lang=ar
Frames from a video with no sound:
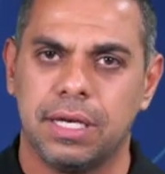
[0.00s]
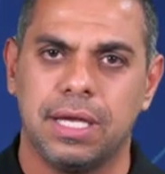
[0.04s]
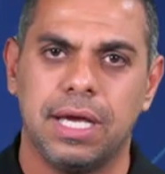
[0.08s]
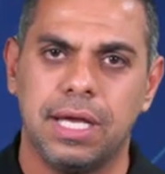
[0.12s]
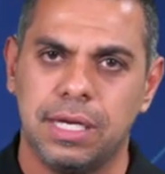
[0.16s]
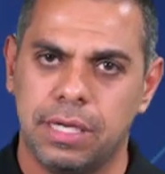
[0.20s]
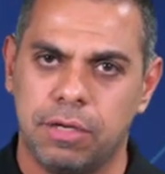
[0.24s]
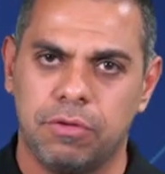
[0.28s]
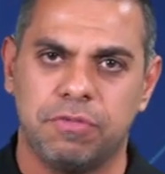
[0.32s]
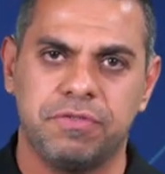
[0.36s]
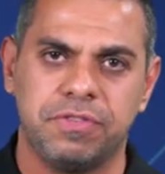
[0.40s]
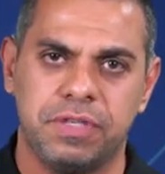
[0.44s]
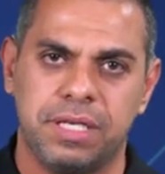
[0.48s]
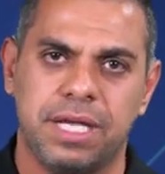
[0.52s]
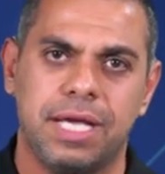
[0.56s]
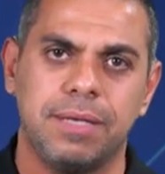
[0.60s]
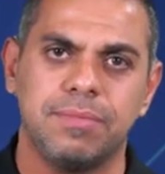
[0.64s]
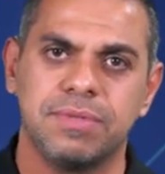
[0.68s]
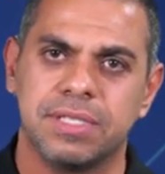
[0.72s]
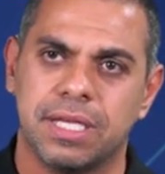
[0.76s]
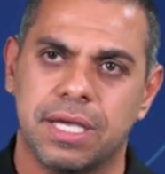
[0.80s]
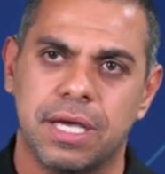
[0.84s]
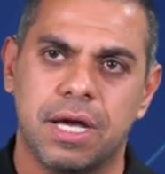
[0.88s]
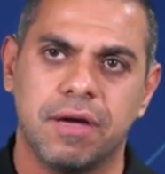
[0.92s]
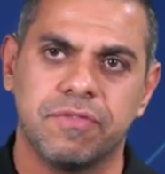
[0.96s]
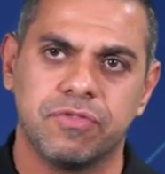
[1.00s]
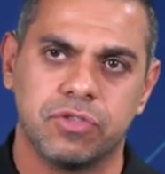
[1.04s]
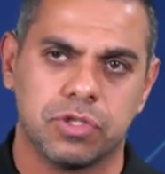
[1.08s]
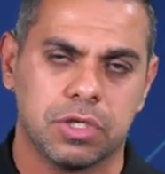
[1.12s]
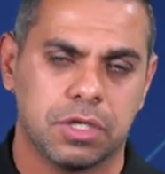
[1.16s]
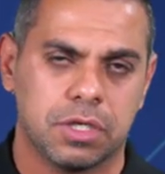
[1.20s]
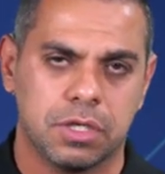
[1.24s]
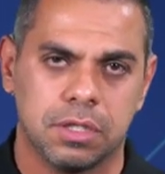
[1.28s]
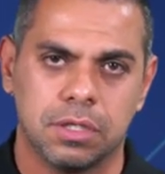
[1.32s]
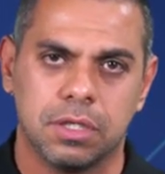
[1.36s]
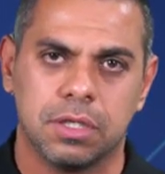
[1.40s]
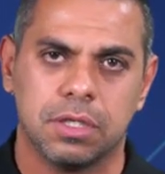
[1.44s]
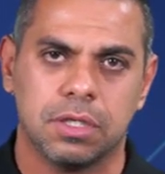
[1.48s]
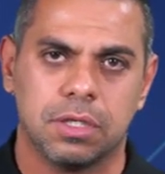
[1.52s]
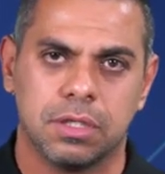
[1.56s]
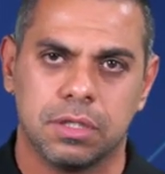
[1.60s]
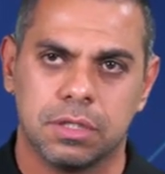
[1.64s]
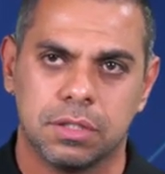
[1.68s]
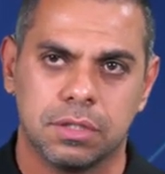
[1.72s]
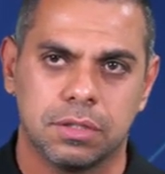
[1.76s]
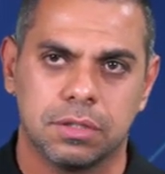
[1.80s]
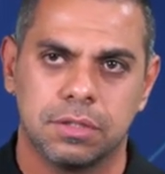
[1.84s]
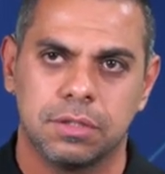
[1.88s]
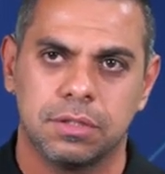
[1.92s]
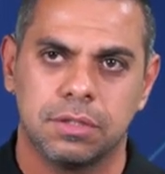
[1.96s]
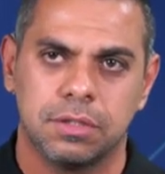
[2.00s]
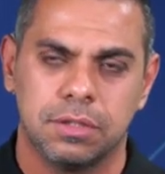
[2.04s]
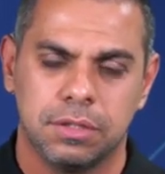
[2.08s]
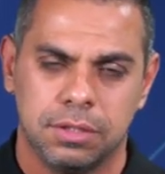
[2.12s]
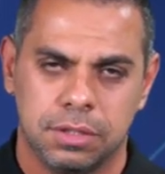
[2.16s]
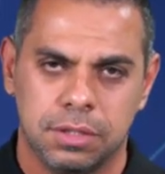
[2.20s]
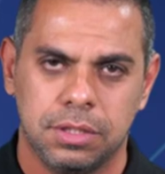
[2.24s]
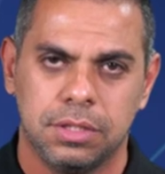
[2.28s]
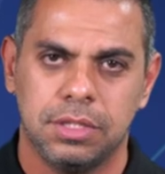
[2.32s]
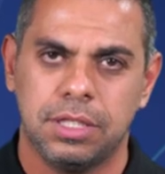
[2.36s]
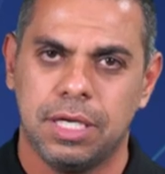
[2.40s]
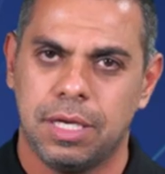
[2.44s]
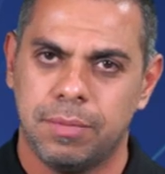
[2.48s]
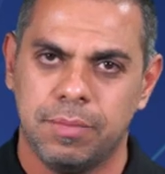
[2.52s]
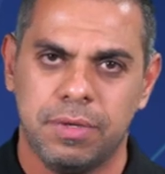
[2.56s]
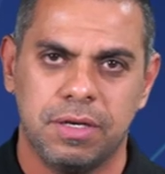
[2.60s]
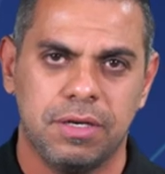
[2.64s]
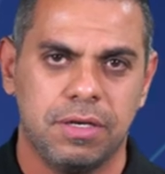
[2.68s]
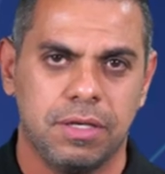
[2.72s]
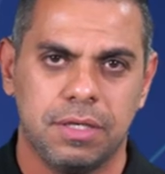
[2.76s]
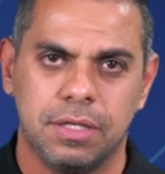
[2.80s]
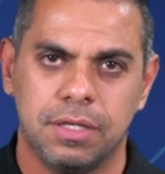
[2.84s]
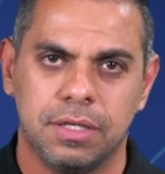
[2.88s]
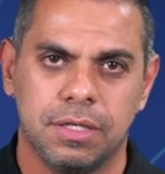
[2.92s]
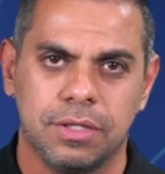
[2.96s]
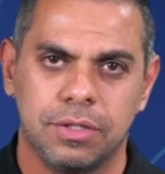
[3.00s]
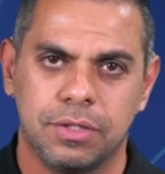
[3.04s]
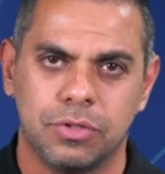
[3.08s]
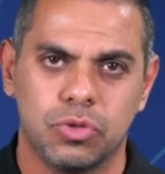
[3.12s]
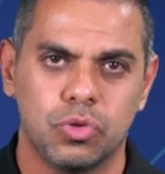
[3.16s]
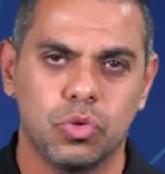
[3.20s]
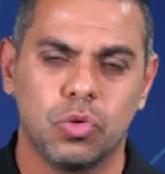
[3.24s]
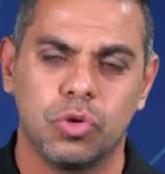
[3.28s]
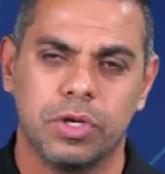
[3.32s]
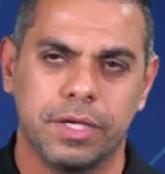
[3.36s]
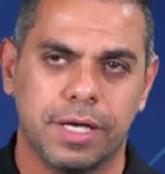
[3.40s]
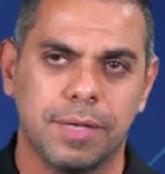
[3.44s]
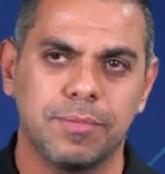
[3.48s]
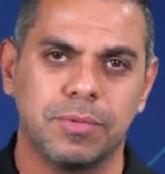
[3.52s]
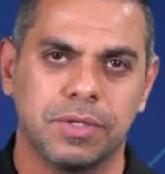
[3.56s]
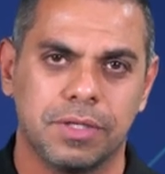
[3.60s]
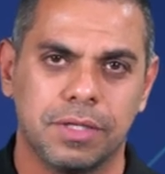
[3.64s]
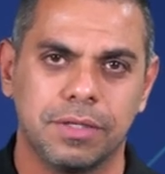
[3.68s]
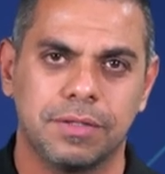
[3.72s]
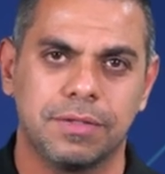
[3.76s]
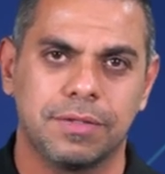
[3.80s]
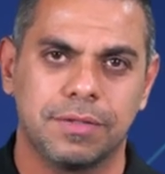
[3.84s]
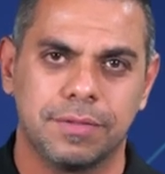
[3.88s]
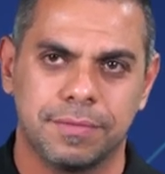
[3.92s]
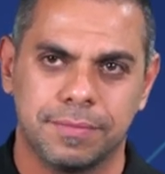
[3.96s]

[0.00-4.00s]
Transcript: الاهلي لو في لعيب زي قفشه كده يعمل شغل جامد جدا